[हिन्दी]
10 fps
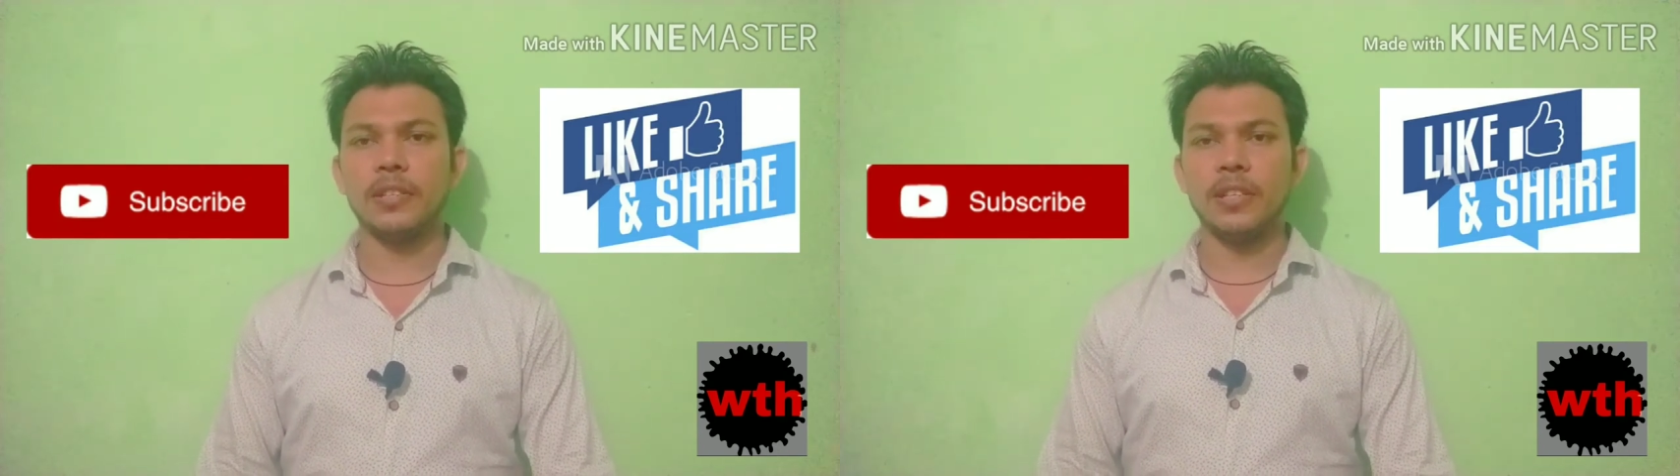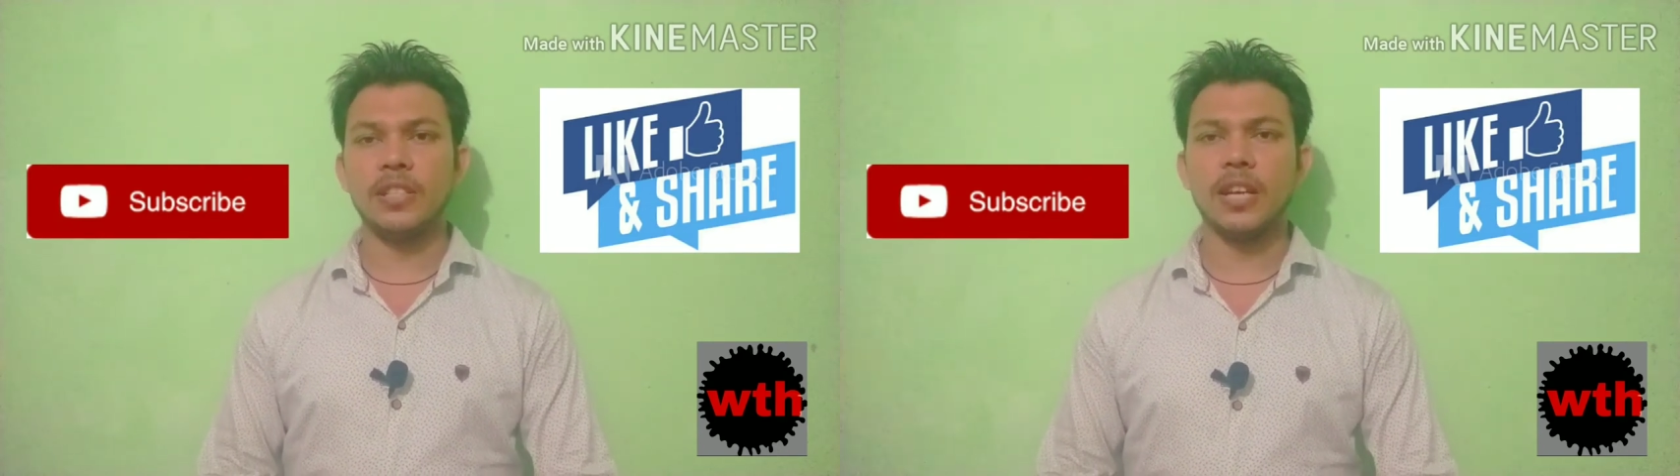
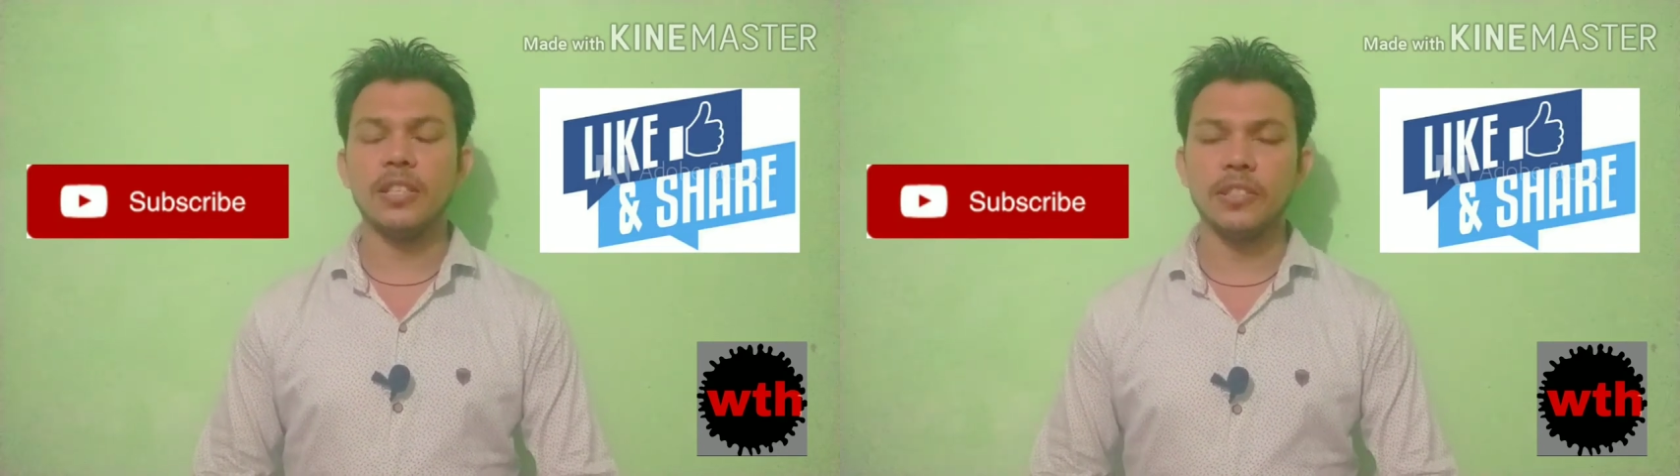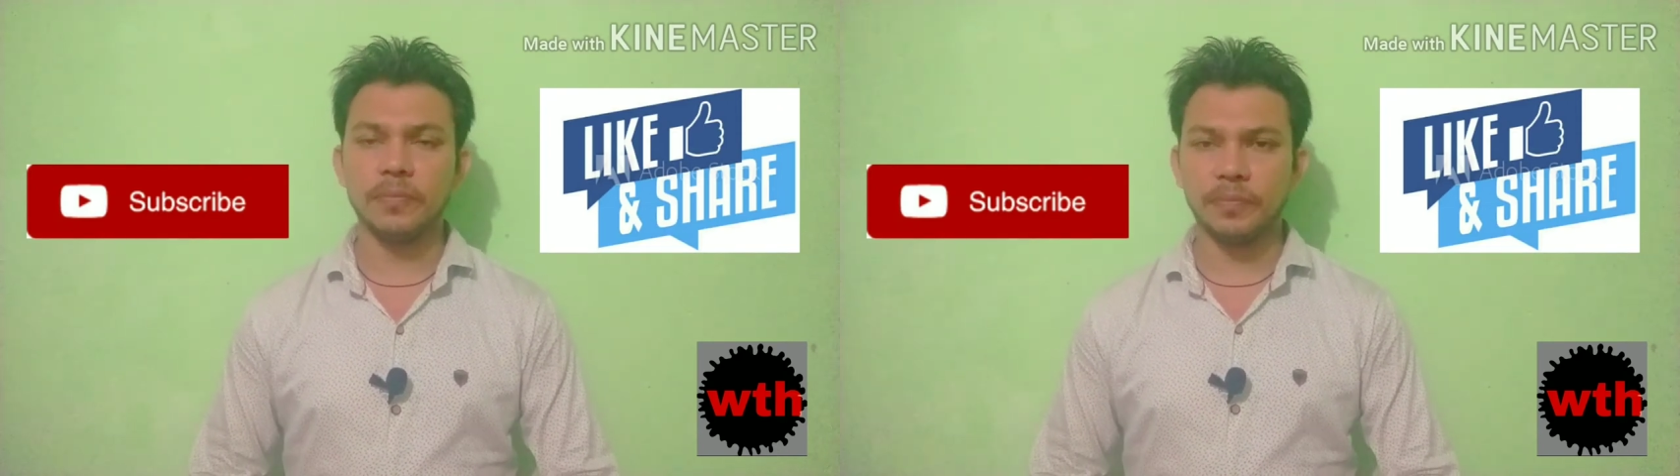
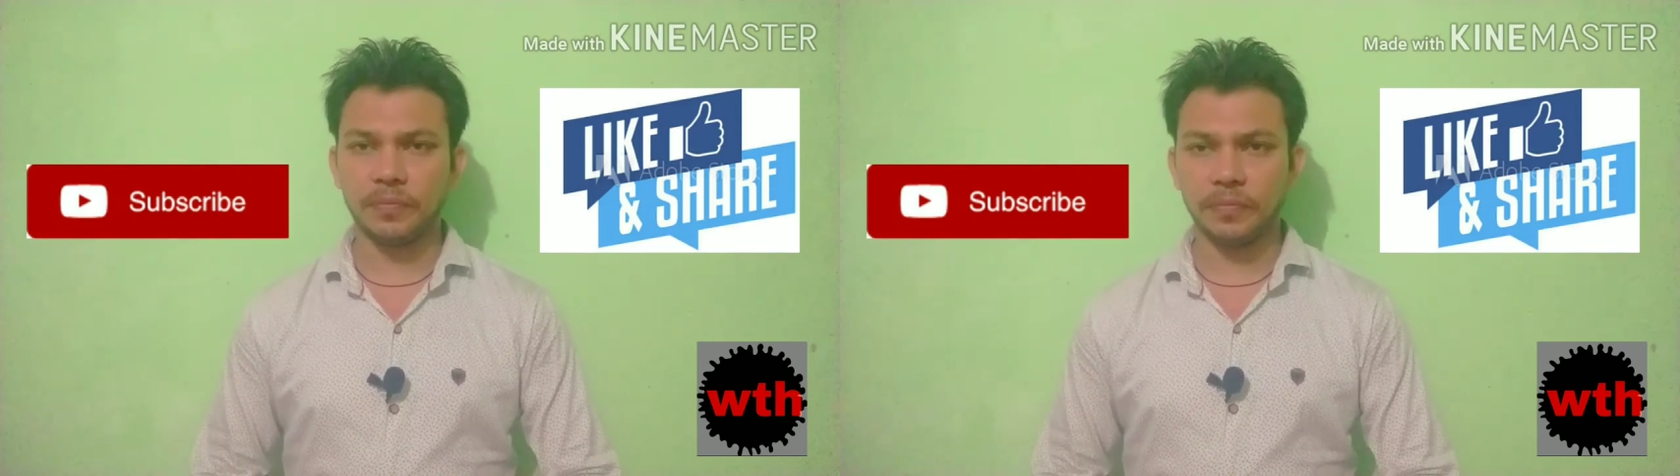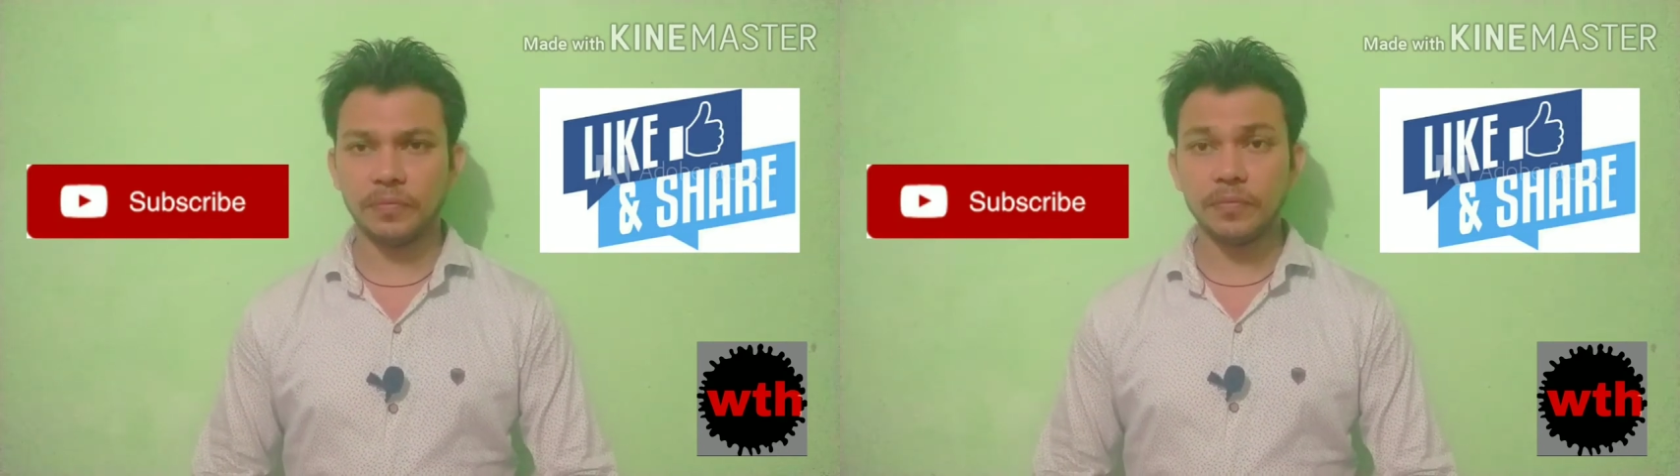रिचार्ज
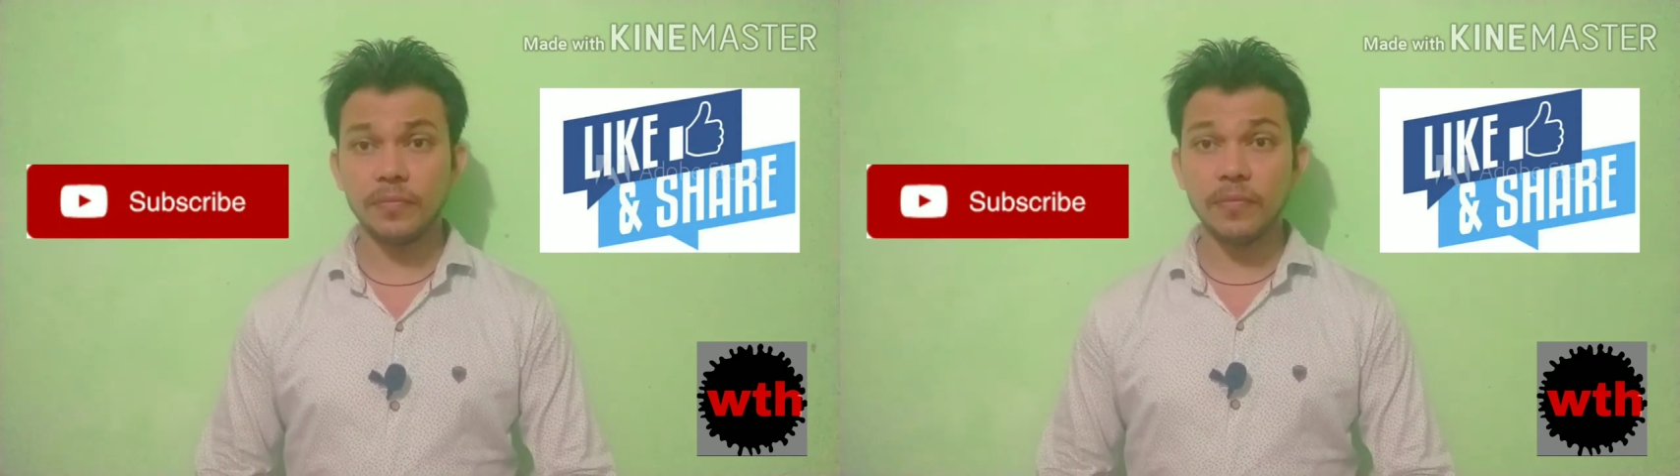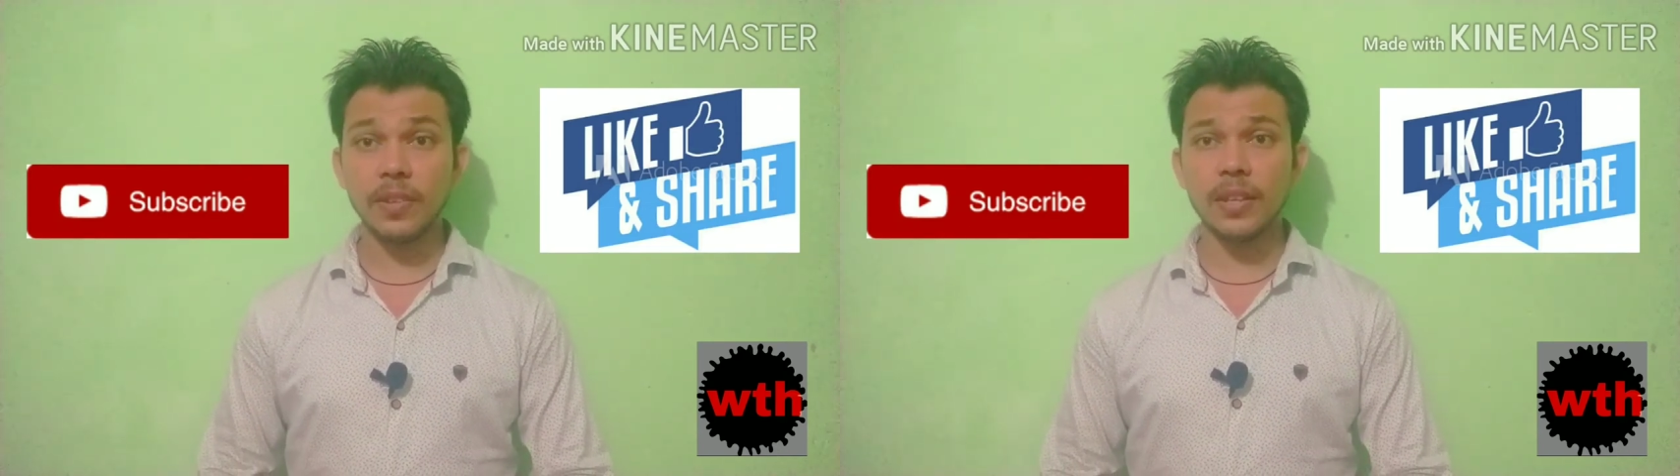
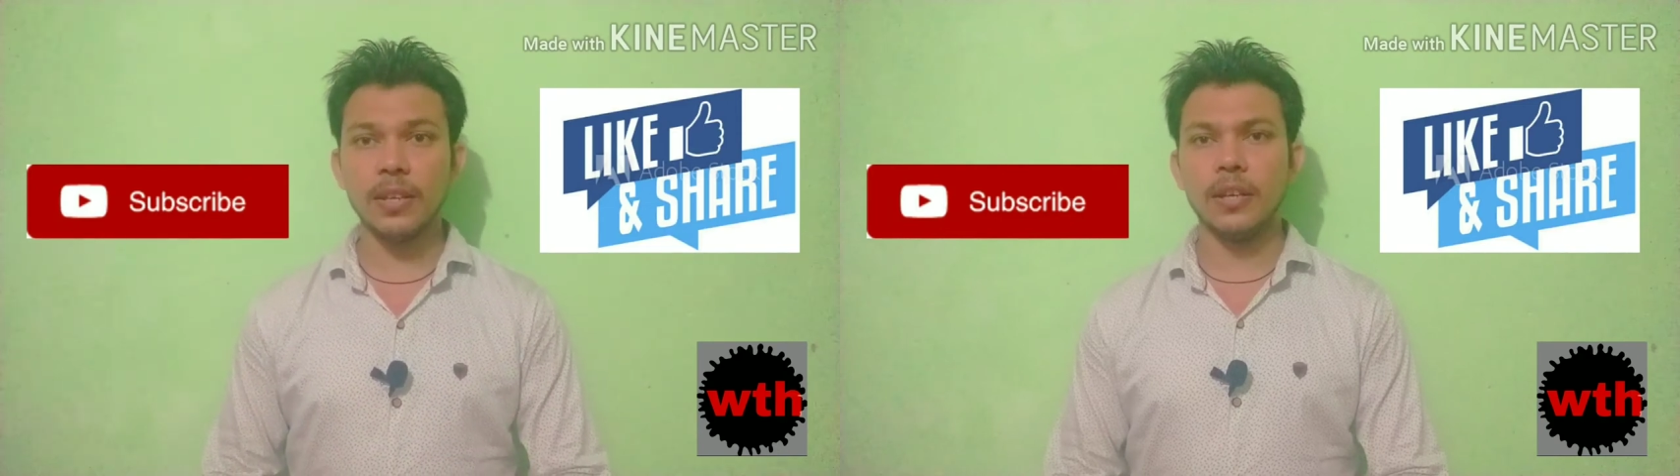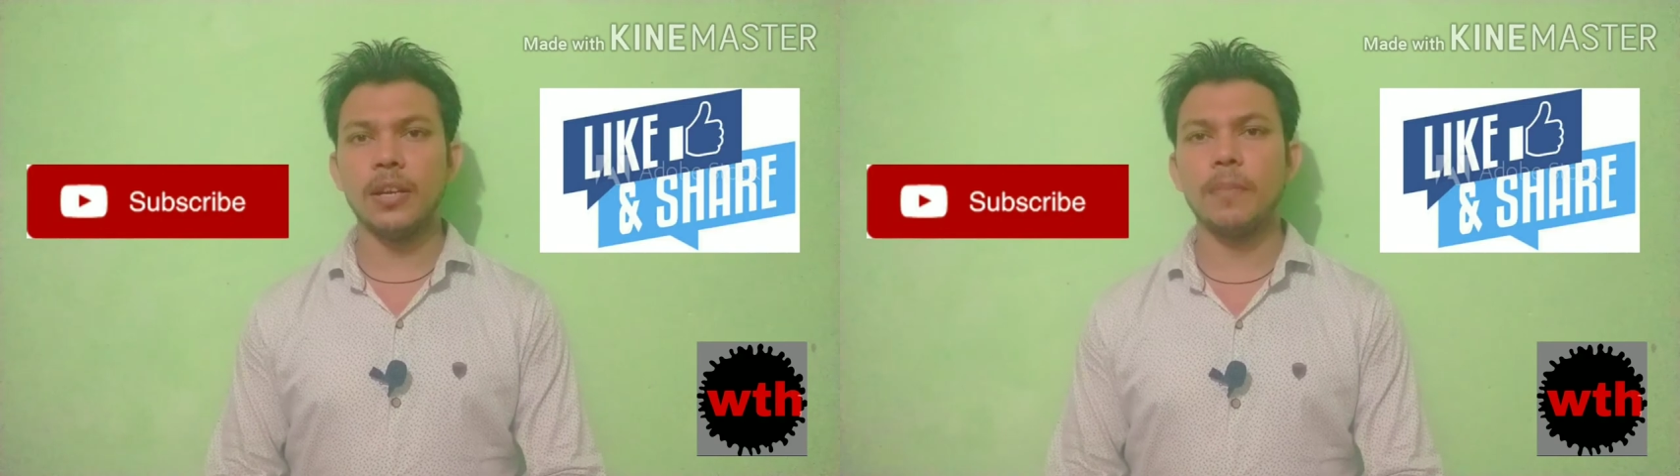
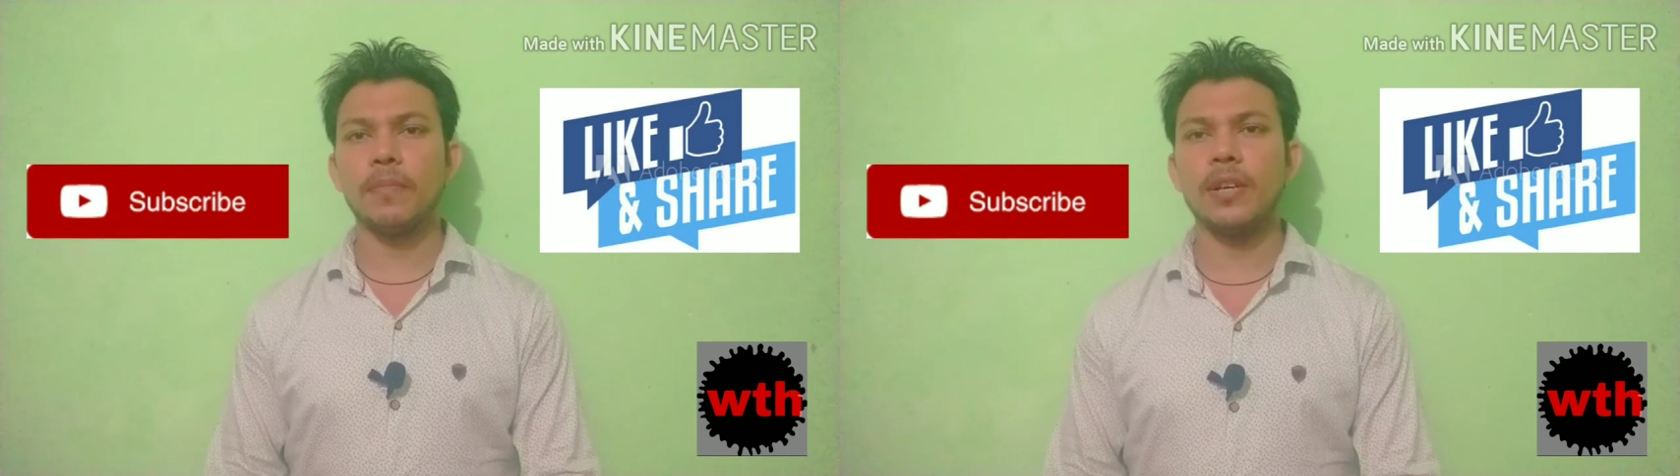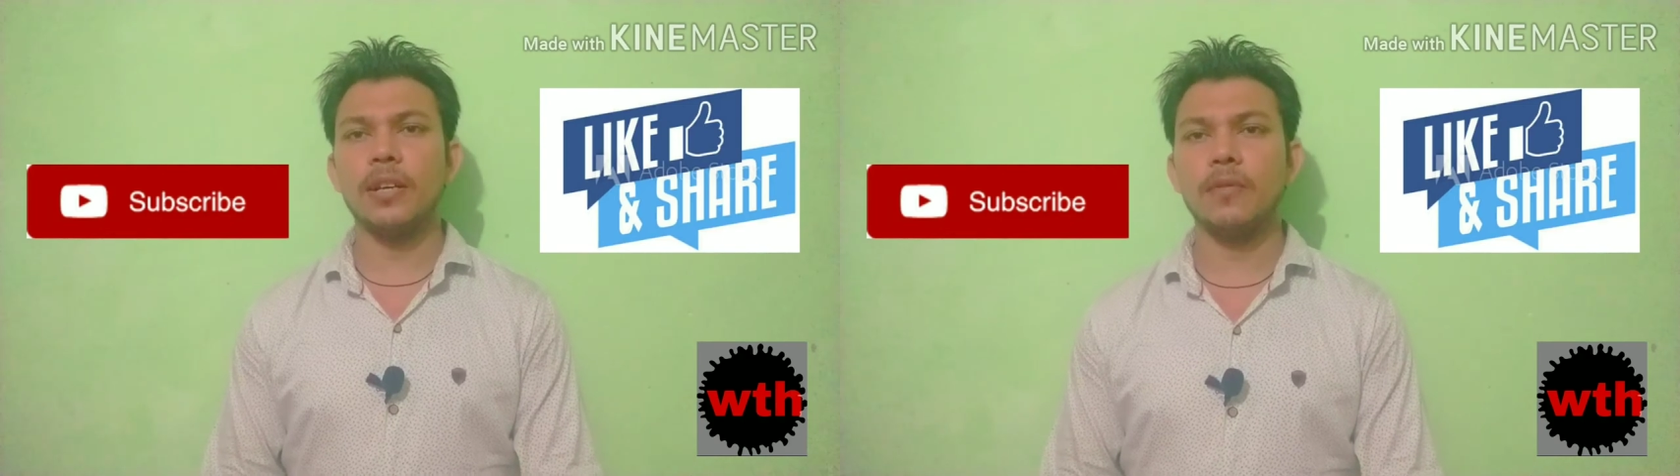
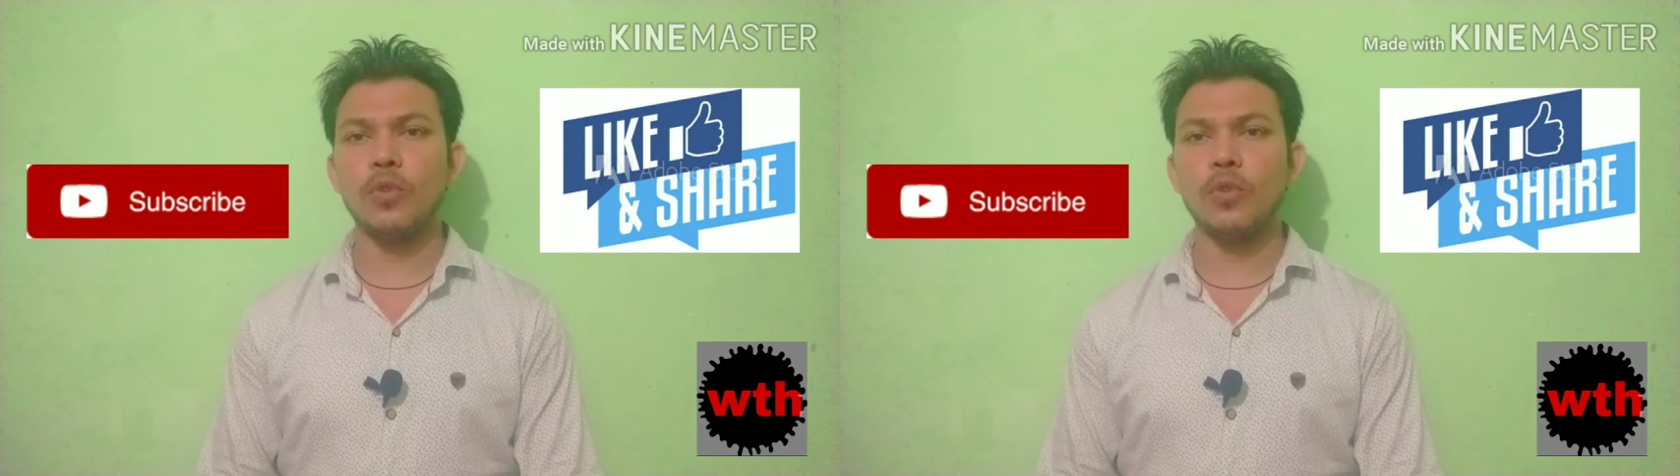अपना